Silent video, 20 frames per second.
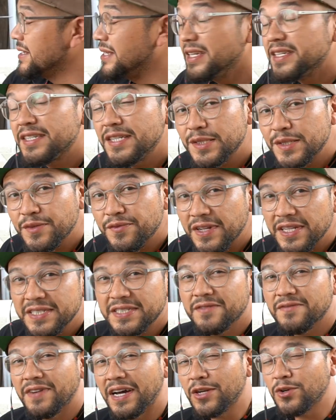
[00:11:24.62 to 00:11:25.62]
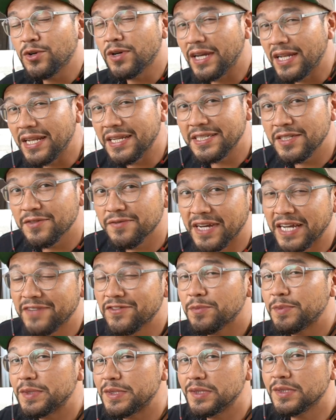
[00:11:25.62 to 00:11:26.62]
Hier diese Fläche war noch relativ einfach,
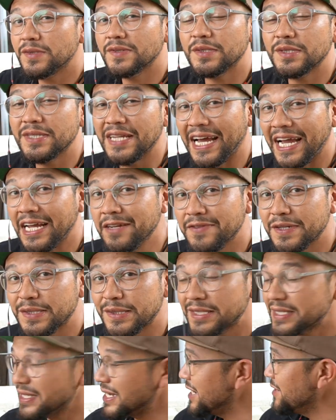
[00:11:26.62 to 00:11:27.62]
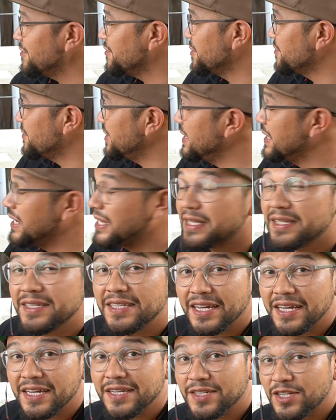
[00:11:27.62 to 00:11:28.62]
beziehungsweise der einfachste Teil vom Verlegen
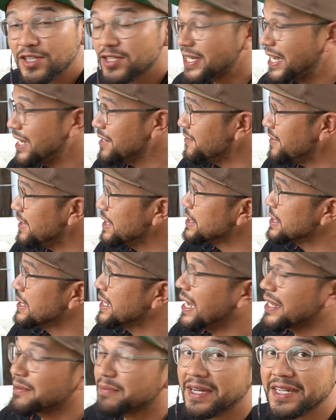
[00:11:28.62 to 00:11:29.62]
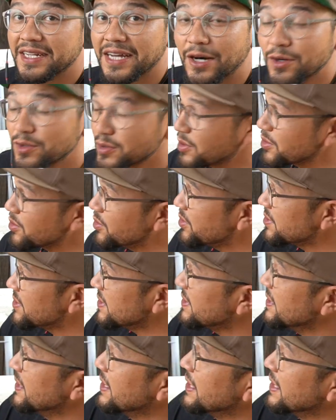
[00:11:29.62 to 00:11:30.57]
der, der Steinfliesen an meine Outdoor-Küche.